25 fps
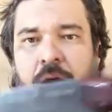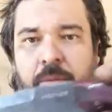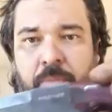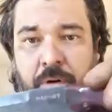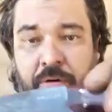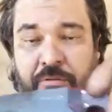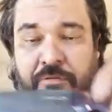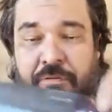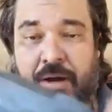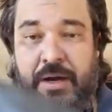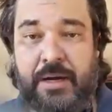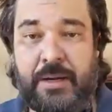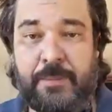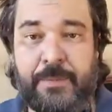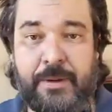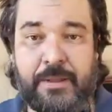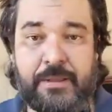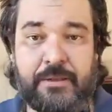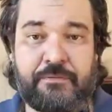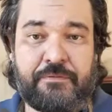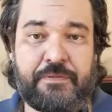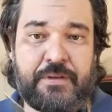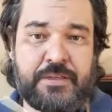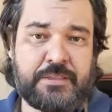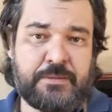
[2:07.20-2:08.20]
uma faca para
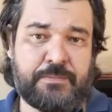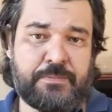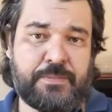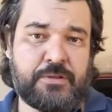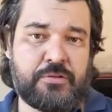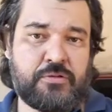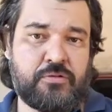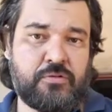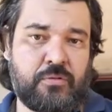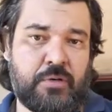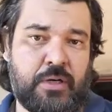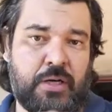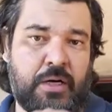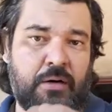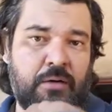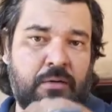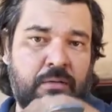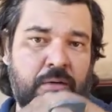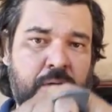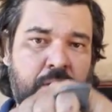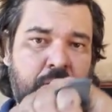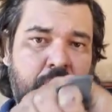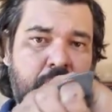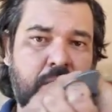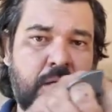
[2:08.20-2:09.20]
defesa pessoal,
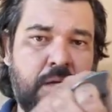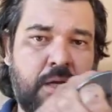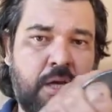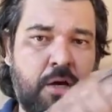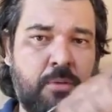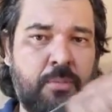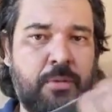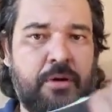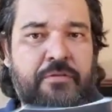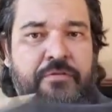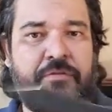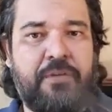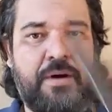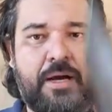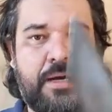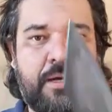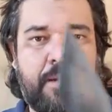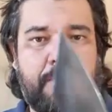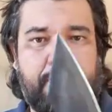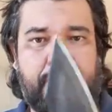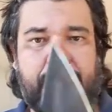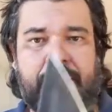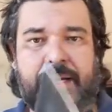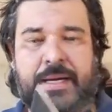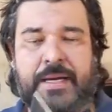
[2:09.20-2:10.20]
é uma faca
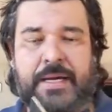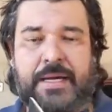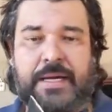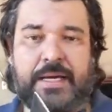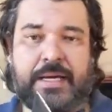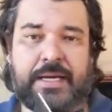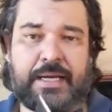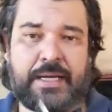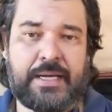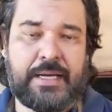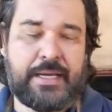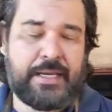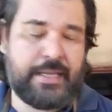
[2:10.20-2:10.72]
para,